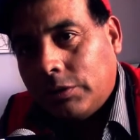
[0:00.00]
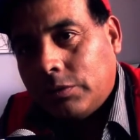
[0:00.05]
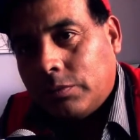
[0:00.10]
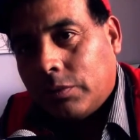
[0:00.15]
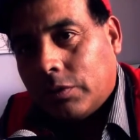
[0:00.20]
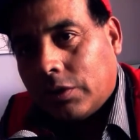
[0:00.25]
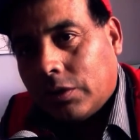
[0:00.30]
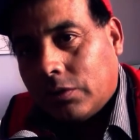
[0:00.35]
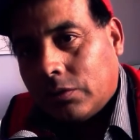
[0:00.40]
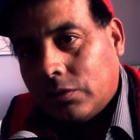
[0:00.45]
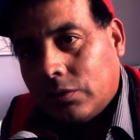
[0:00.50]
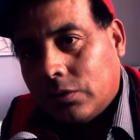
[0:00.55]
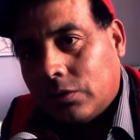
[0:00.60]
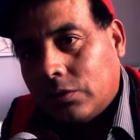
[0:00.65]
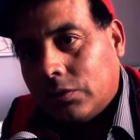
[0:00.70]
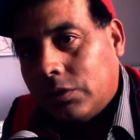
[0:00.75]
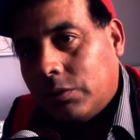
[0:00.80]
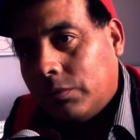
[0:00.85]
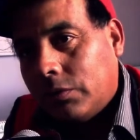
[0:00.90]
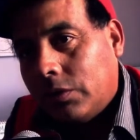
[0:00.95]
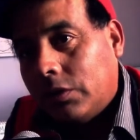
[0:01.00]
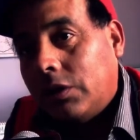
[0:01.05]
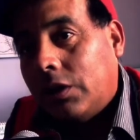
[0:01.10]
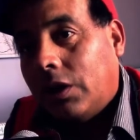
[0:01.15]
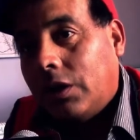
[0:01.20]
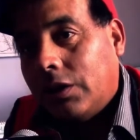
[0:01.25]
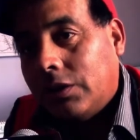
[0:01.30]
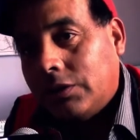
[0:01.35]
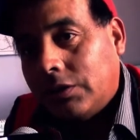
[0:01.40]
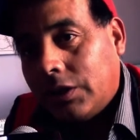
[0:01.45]
mismo que nosotros
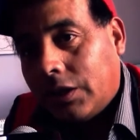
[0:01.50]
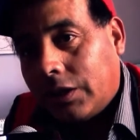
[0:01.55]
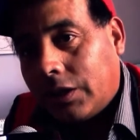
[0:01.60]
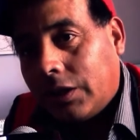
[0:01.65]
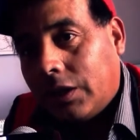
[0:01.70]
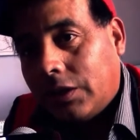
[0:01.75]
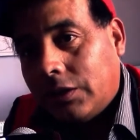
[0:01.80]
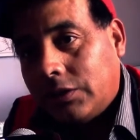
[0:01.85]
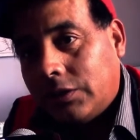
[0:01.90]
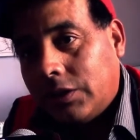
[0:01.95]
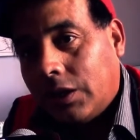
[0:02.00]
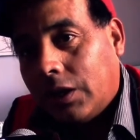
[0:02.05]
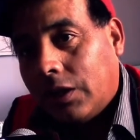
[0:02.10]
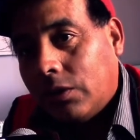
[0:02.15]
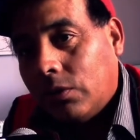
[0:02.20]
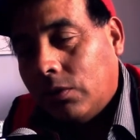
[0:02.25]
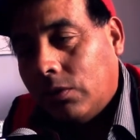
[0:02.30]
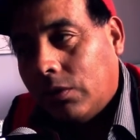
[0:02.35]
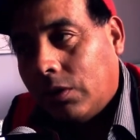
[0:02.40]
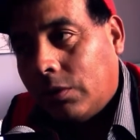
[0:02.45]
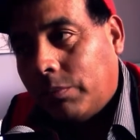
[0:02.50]
ya se ha realizado,